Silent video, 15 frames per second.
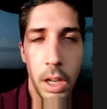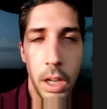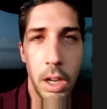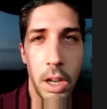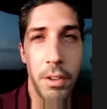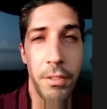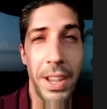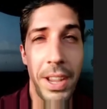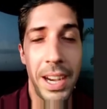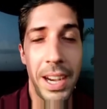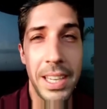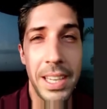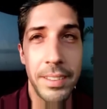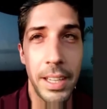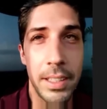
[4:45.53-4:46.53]
euh, vers
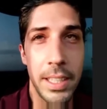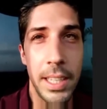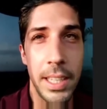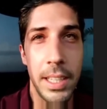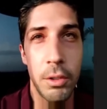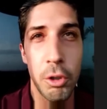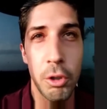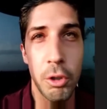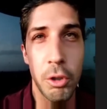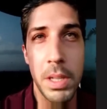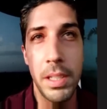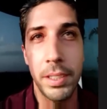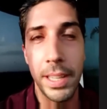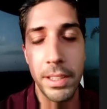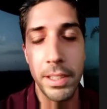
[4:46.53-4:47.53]
les années
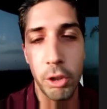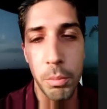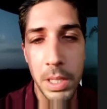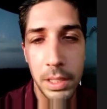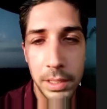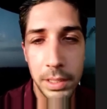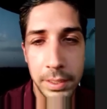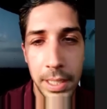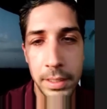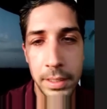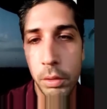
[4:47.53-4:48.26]
2016-2017.